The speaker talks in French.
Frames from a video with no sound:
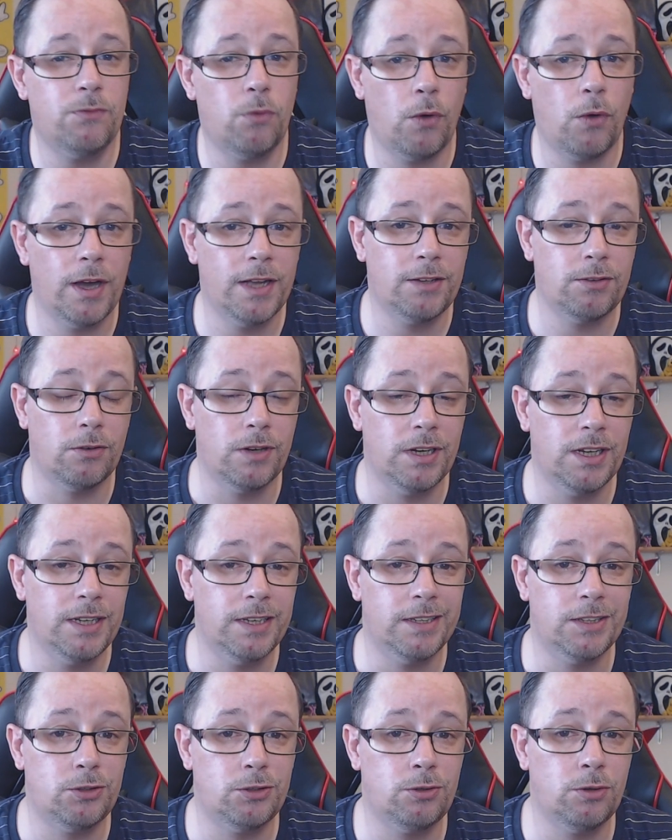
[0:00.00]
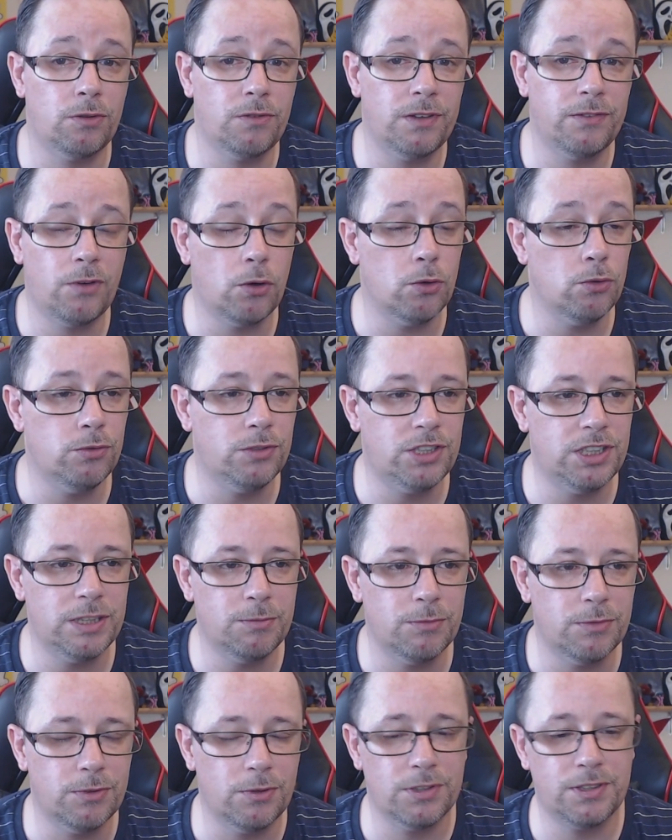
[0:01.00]
vont être les survivants
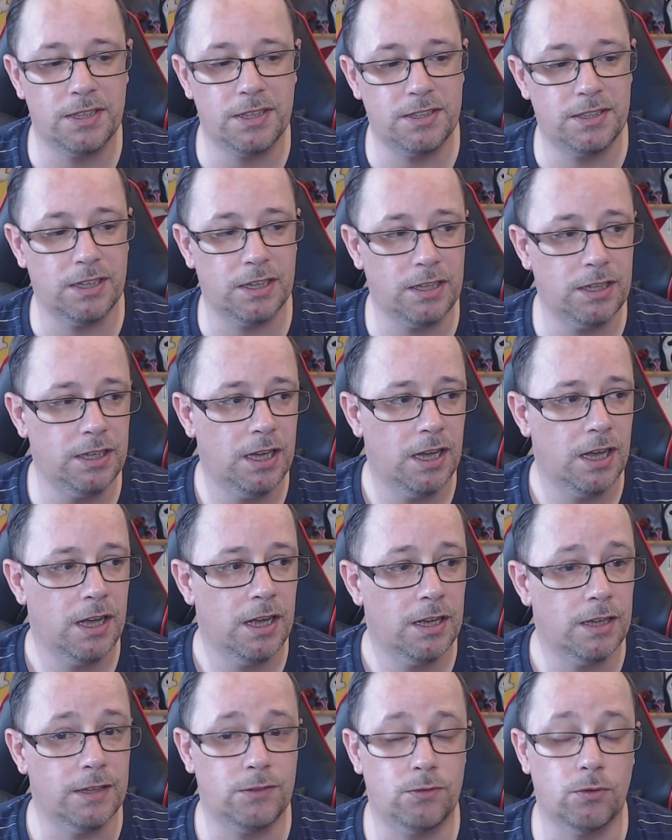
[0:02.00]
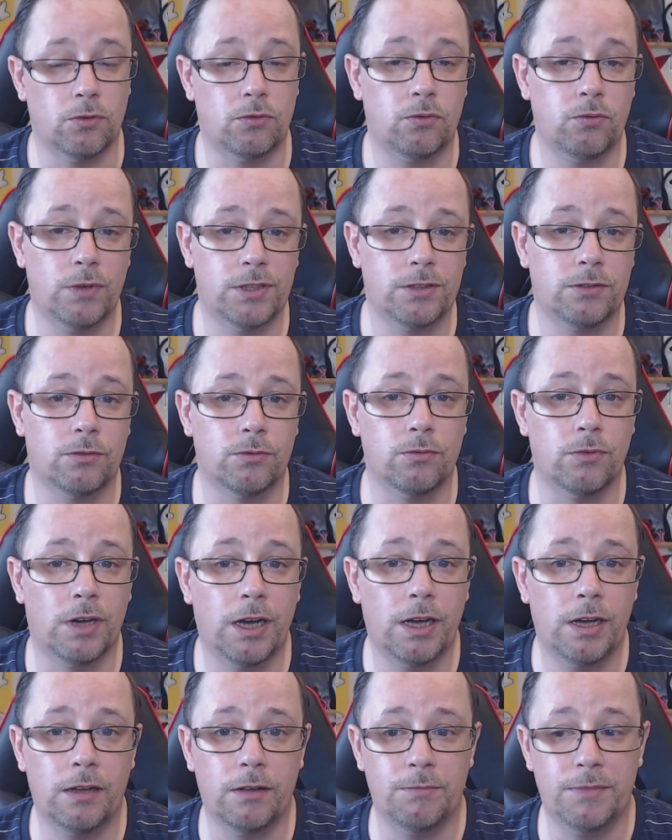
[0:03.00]
ultimes de cette série, et surtout, est-ce qu'on
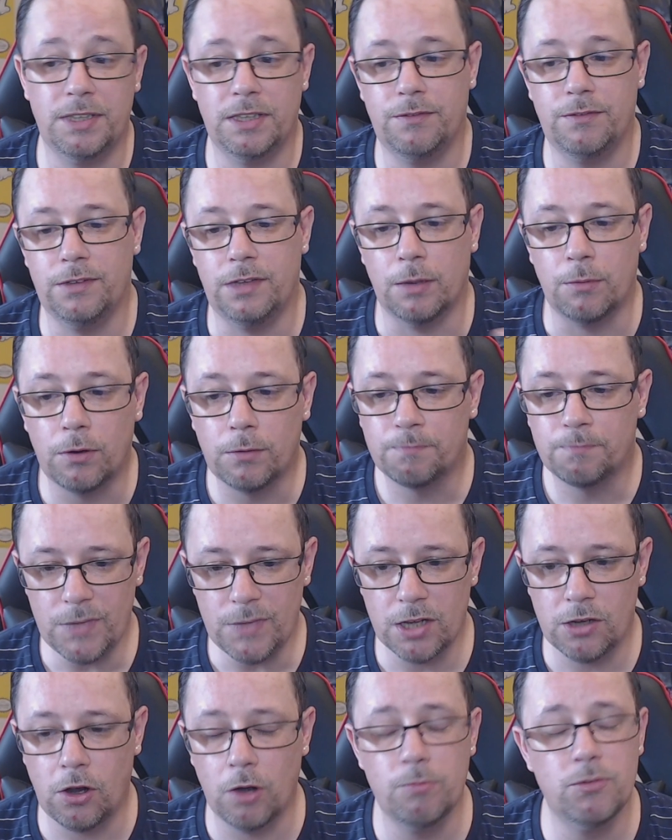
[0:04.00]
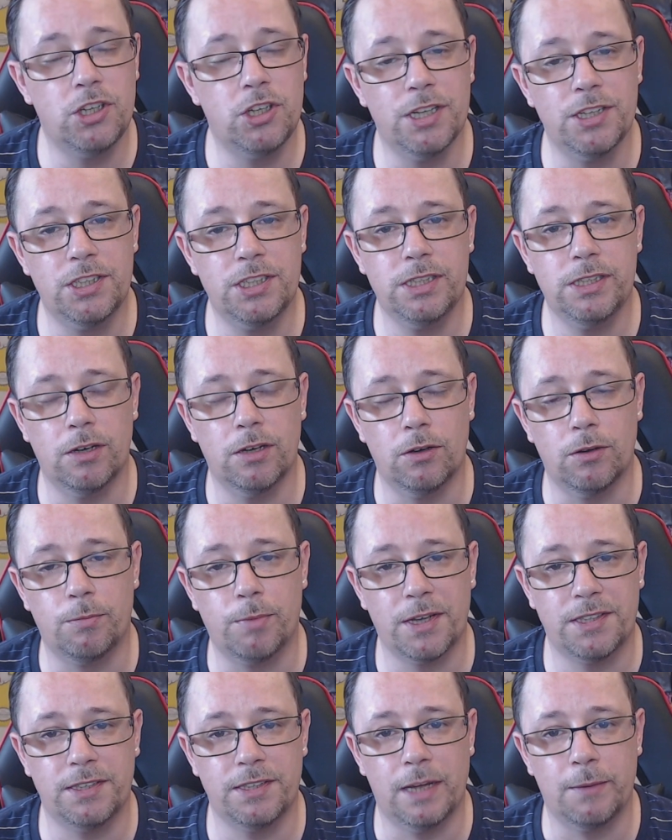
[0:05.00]
aura, bien évidemment, comme je l'ai dit euh,
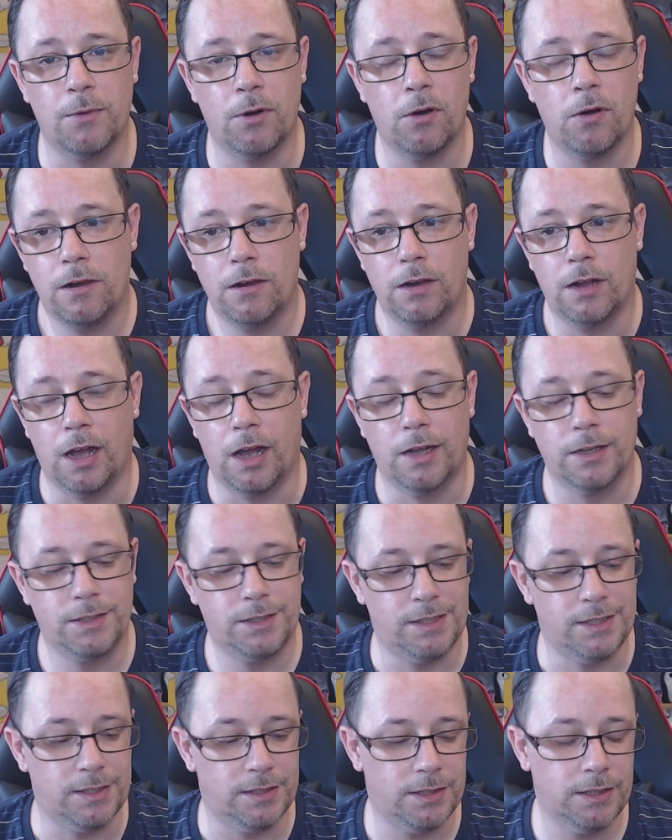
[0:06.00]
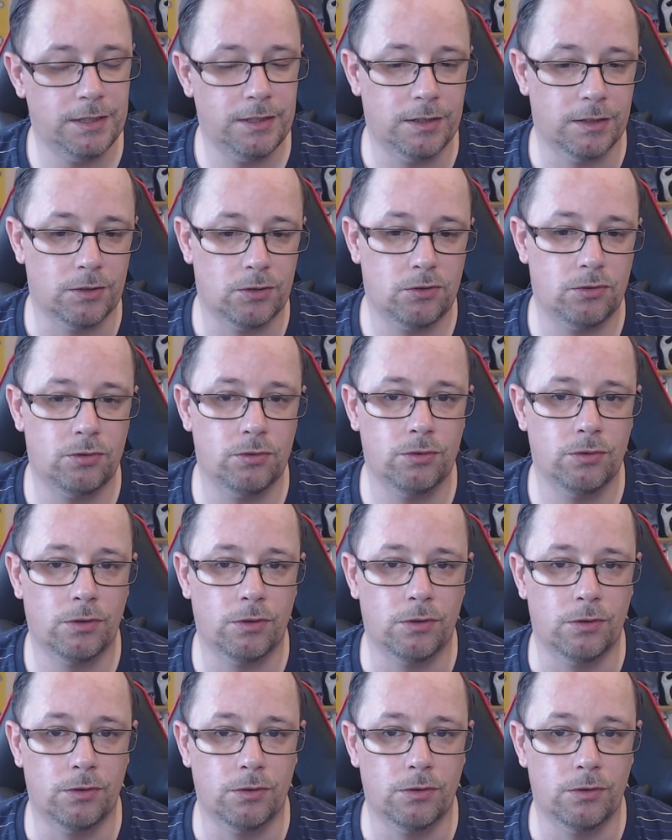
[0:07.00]
précédemment, un teasing
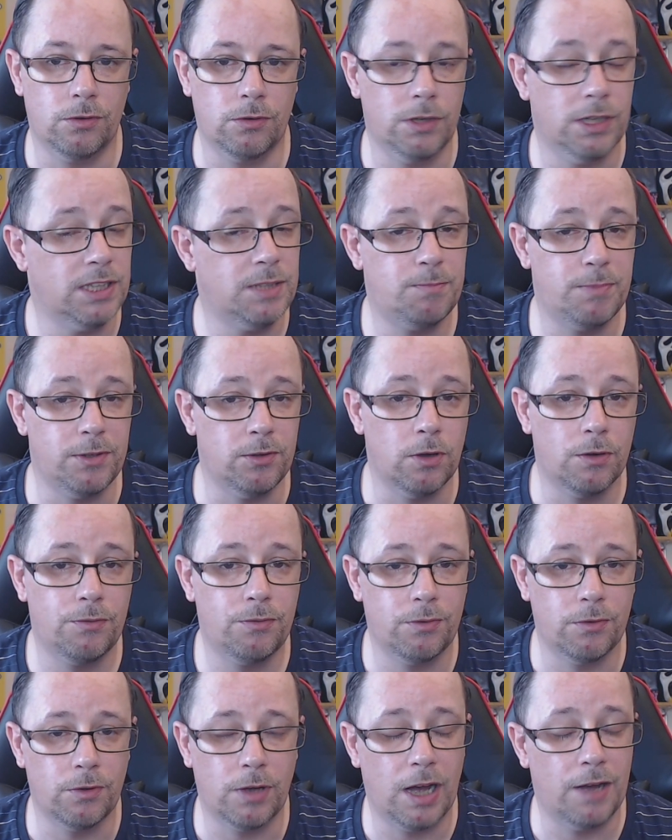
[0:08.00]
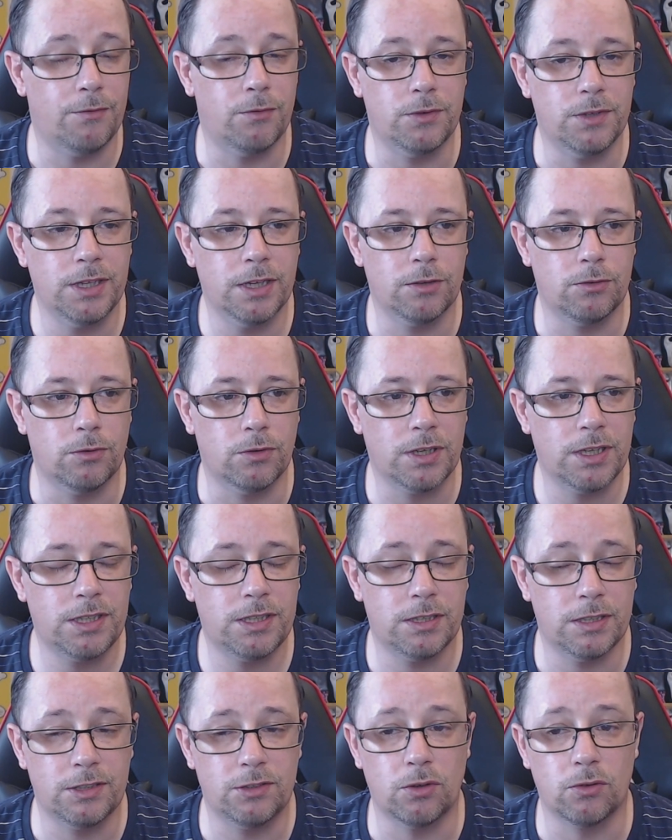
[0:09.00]
sur les spin-offs à venir de
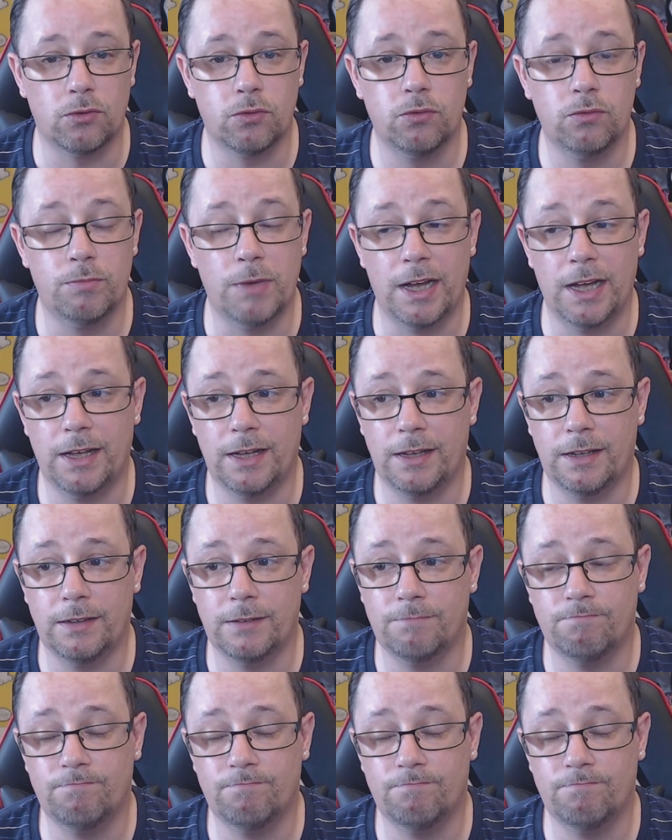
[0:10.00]
Rick, et surtout, bah,